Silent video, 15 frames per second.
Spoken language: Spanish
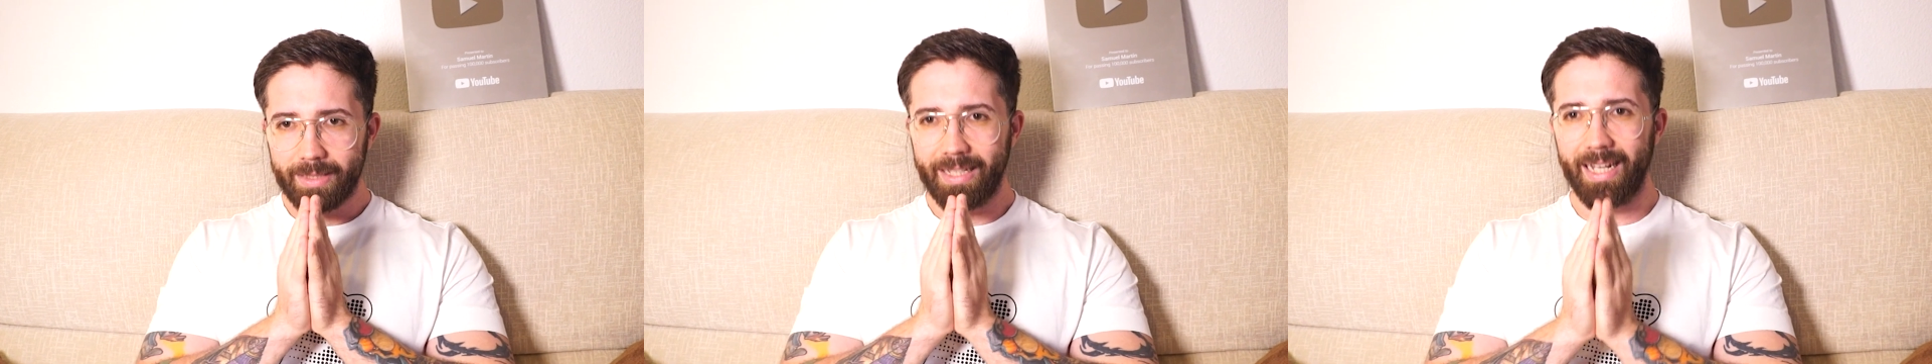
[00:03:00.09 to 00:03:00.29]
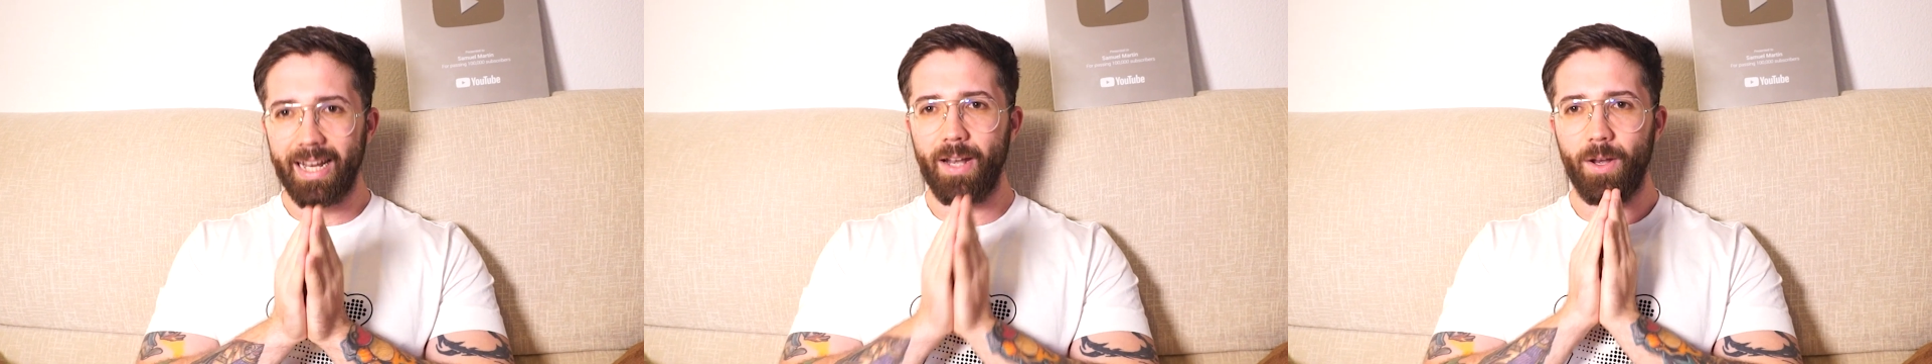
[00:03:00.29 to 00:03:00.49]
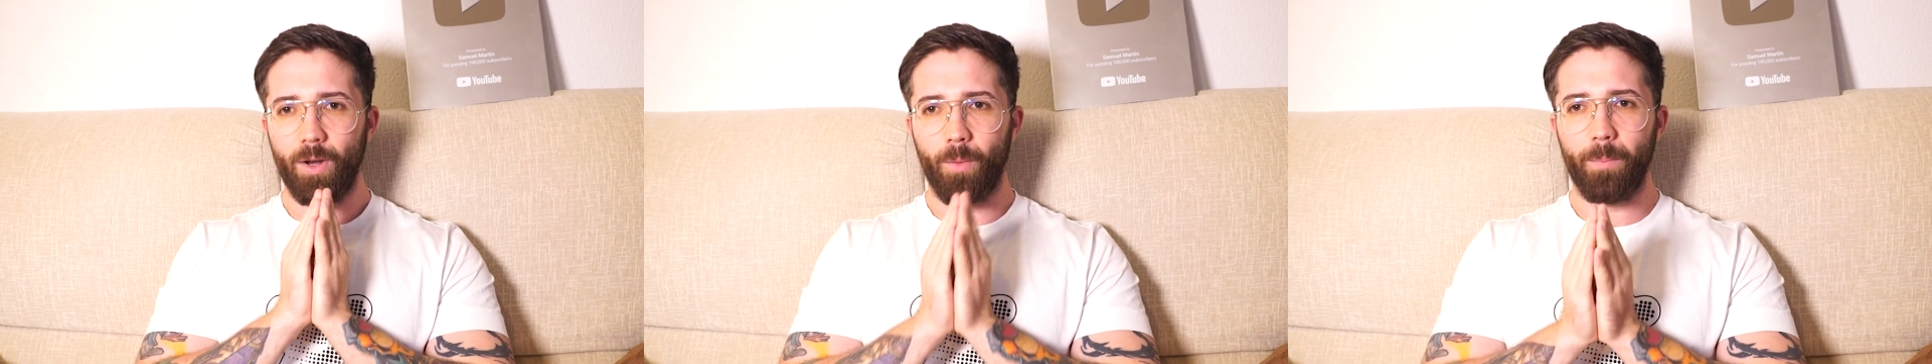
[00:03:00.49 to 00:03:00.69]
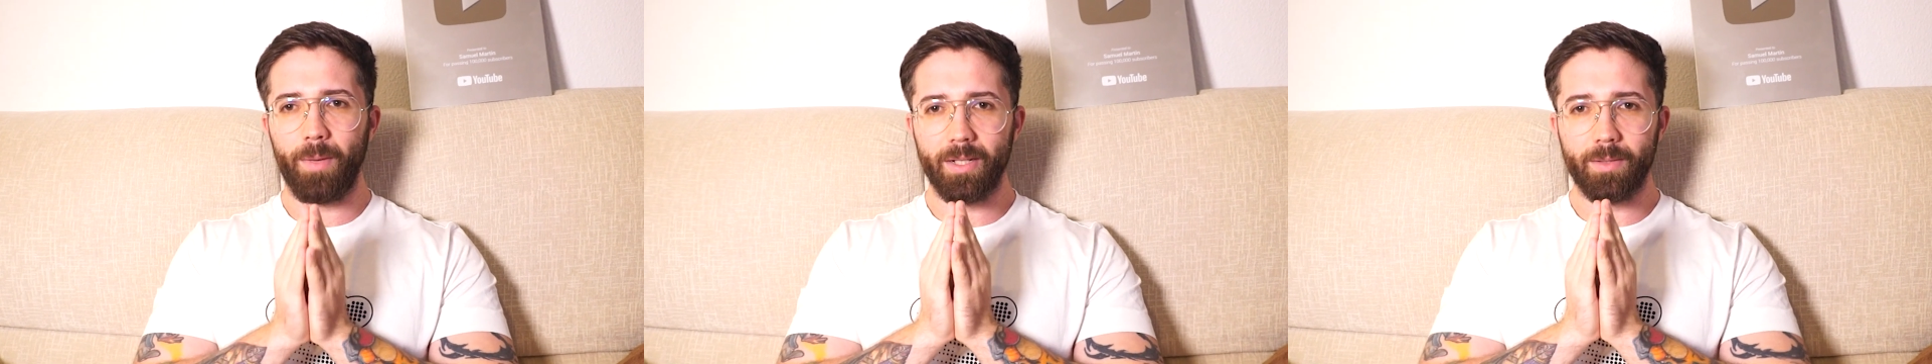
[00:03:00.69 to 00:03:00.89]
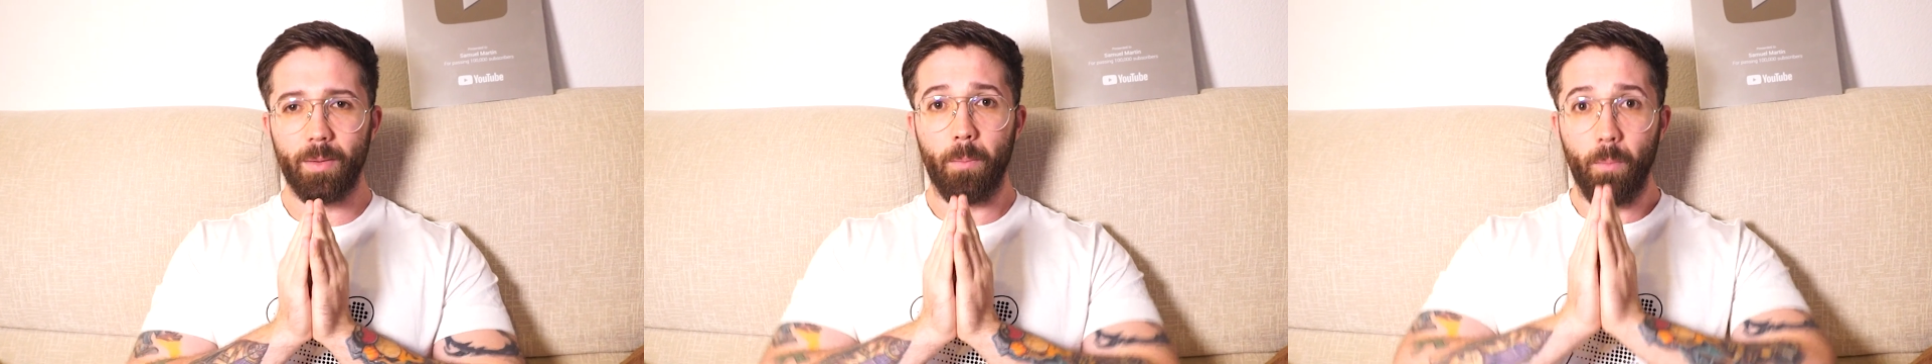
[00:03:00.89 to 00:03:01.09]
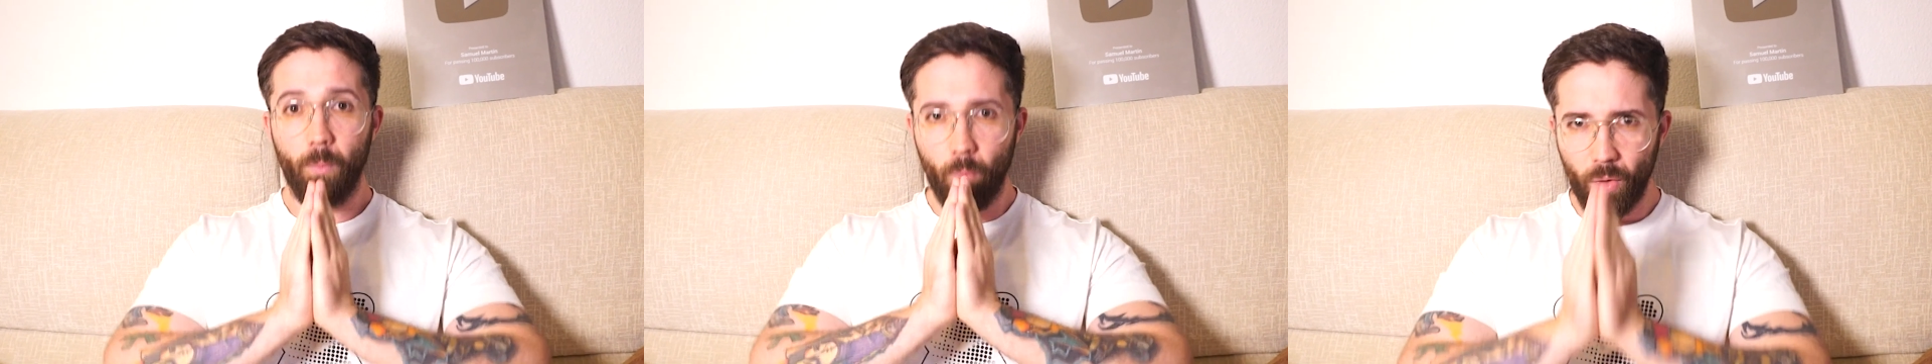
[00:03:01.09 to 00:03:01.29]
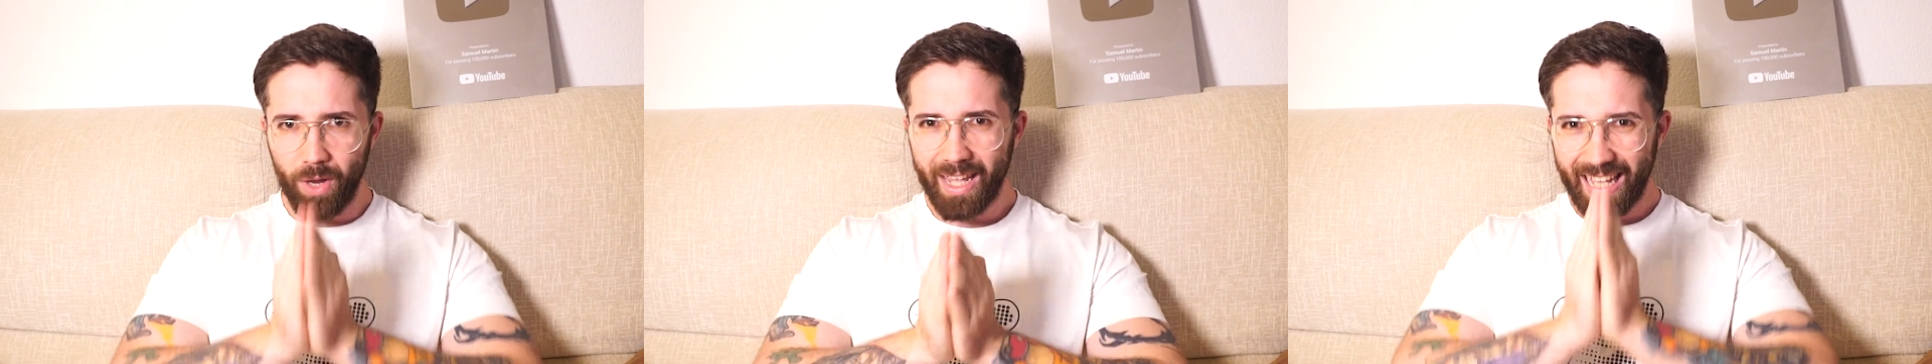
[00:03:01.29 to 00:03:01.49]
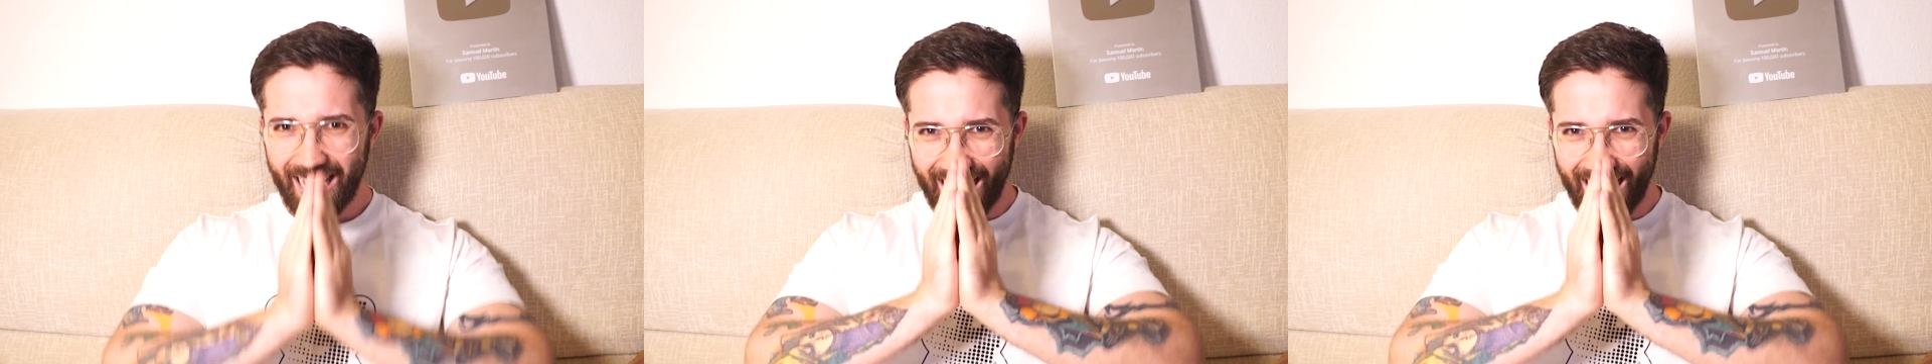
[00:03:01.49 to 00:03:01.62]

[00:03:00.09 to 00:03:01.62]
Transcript: tienen nombres muy